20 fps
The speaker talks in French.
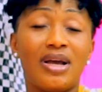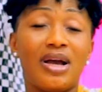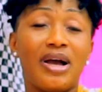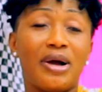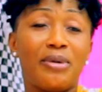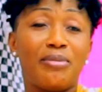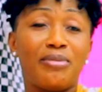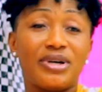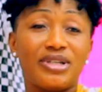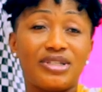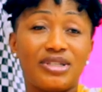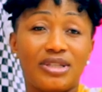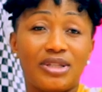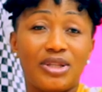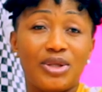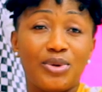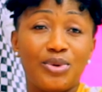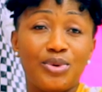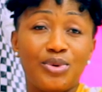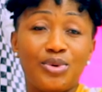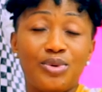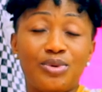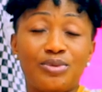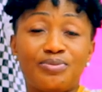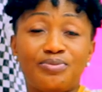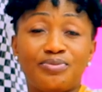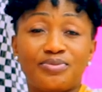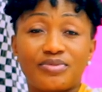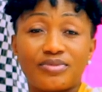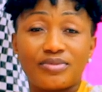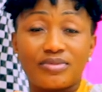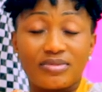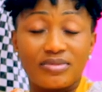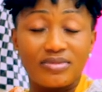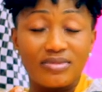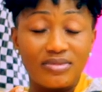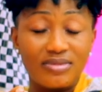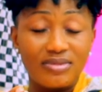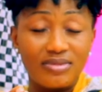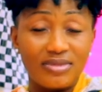À part eu »,«
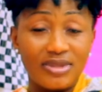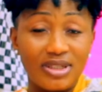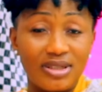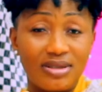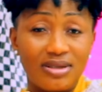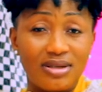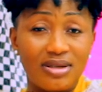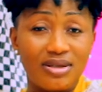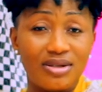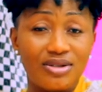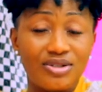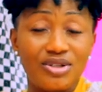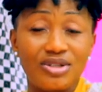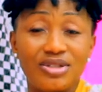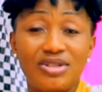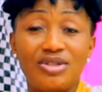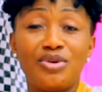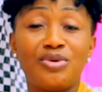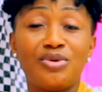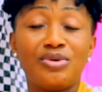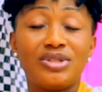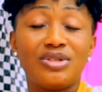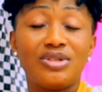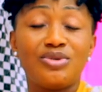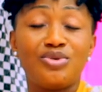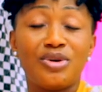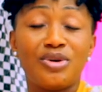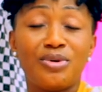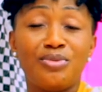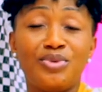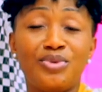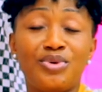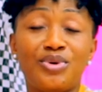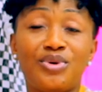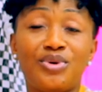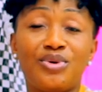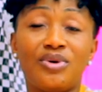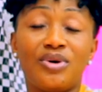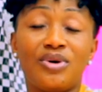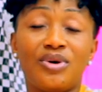Jésus, Jésus est
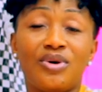mieux.